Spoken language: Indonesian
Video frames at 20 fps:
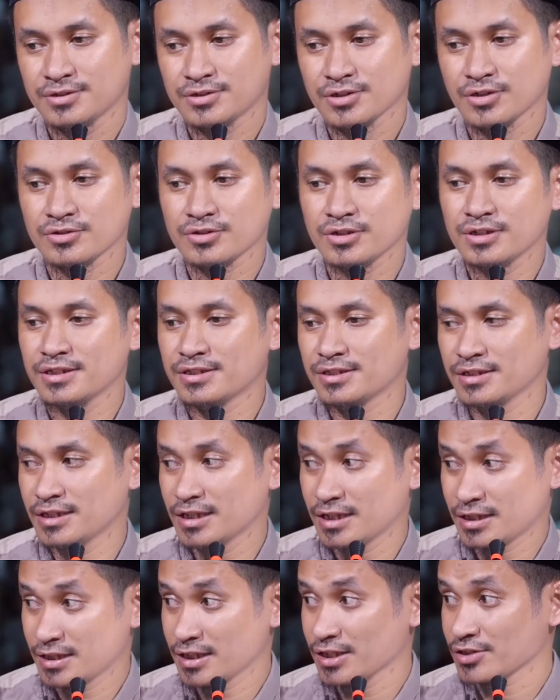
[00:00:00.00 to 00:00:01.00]
Contoh di
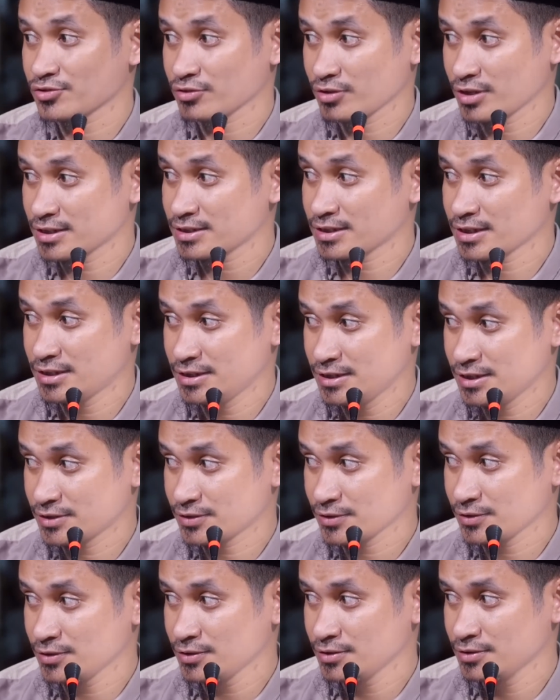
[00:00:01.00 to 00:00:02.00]
sini adalah sholat
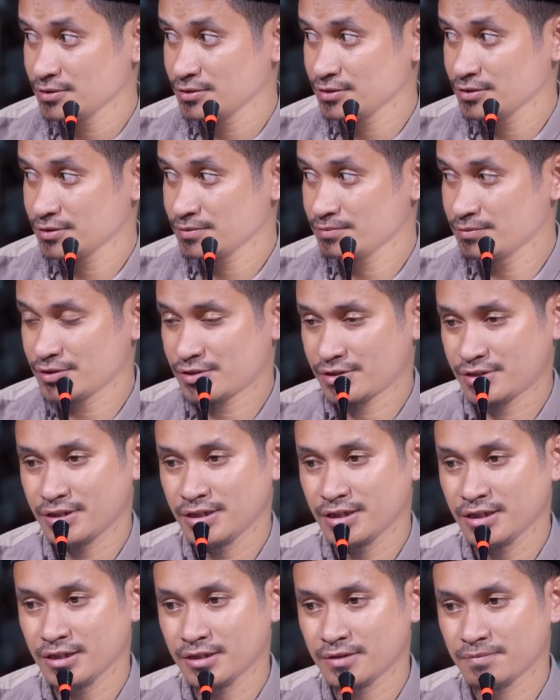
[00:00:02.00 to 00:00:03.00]
tahiyatul
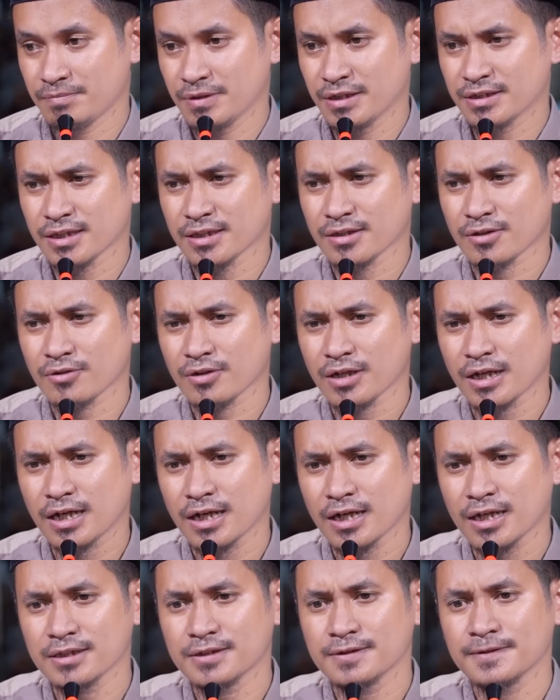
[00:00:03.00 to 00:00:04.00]
masjid. Pinten
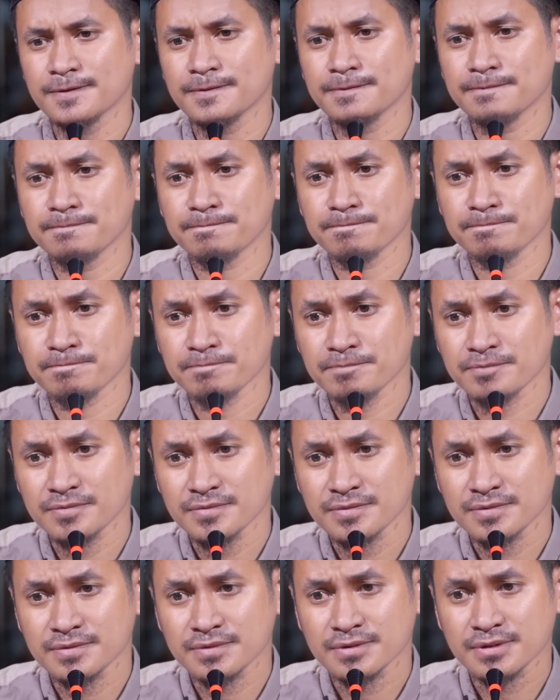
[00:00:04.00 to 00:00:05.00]
rokaat?
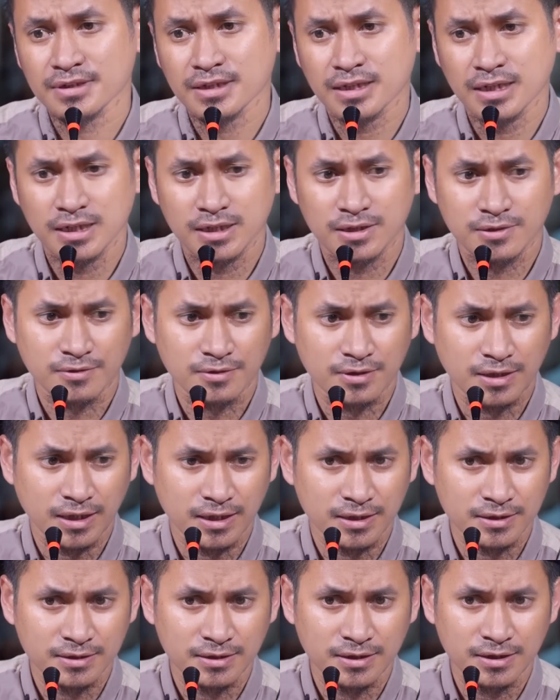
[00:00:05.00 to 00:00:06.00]
Kalih
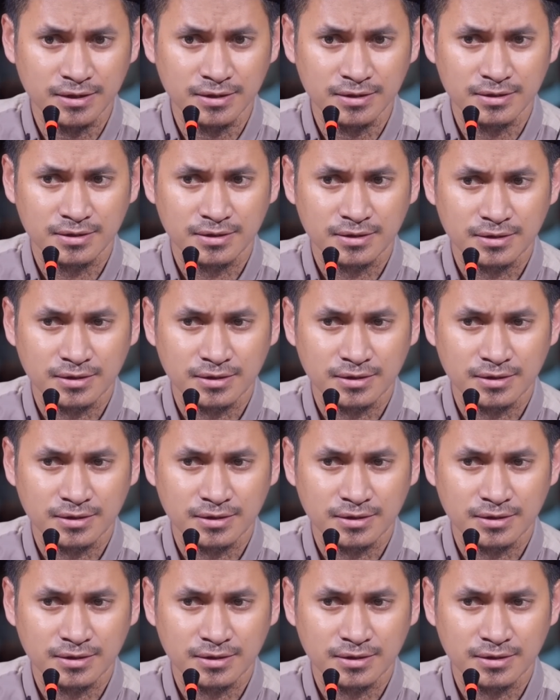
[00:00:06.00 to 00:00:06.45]
rokaat nggih?